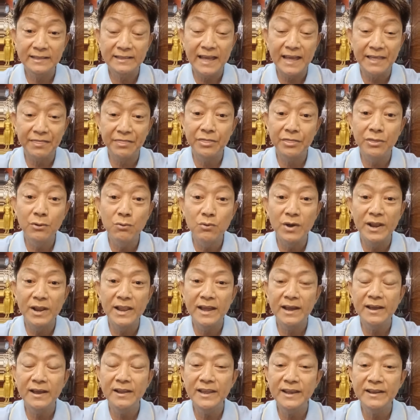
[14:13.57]
ตัดส่วน
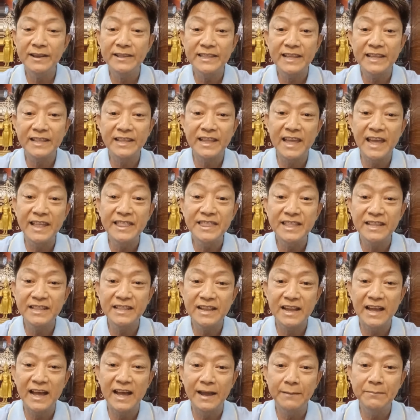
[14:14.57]
นะเขาเรียกว่าสัดแขนสัด
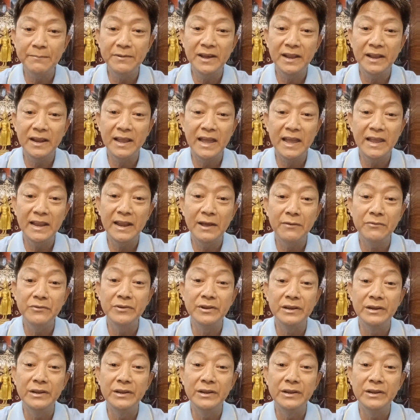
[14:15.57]
ขาเพื่อให้เรา